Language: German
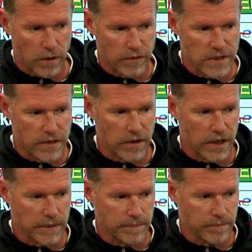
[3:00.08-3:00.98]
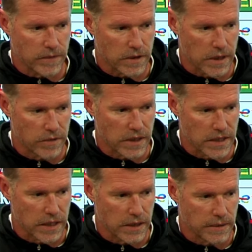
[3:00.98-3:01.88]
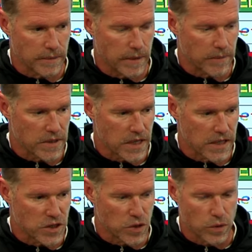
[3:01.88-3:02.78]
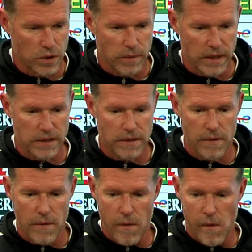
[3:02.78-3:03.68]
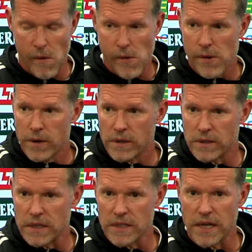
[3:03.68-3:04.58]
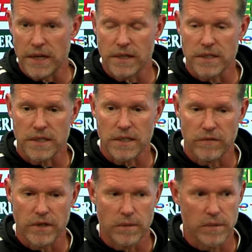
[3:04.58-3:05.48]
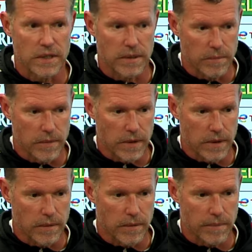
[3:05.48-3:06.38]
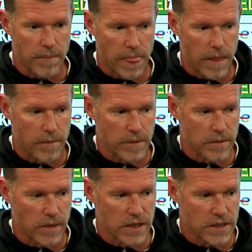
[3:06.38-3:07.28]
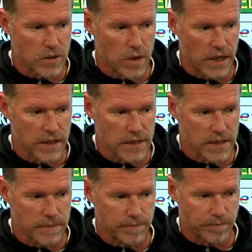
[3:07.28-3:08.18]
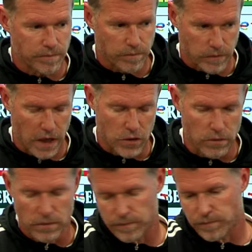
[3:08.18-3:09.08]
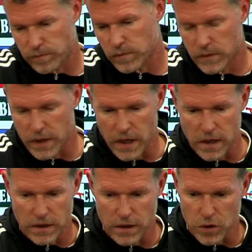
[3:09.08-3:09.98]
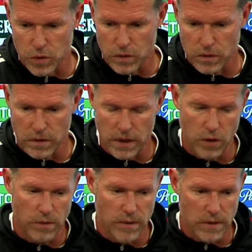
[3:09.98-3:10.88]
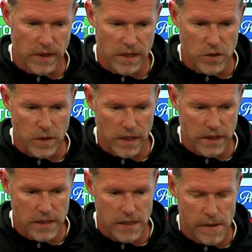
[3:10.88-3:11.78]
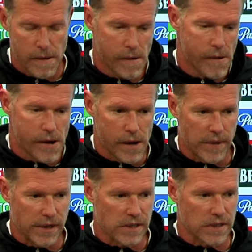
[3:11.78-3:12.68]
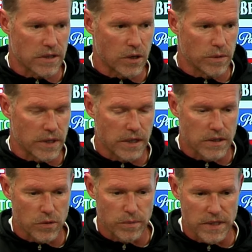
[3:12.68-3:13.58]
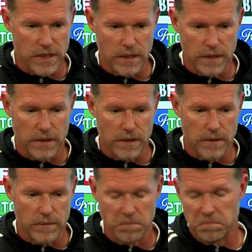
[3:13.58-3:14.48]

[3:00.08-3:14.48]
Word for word: offensiver an. Das haben wir getan, haben das 1 zu 0 gemacht. Das Ganze ändert sich dann wieder mit dem, äh, mit dem 1 zu 1. Also danach dann ja schon und dann nochmal mit dem 1 zu 1. Am Ende ist es, glaube ich, alles so ein bisschen äh,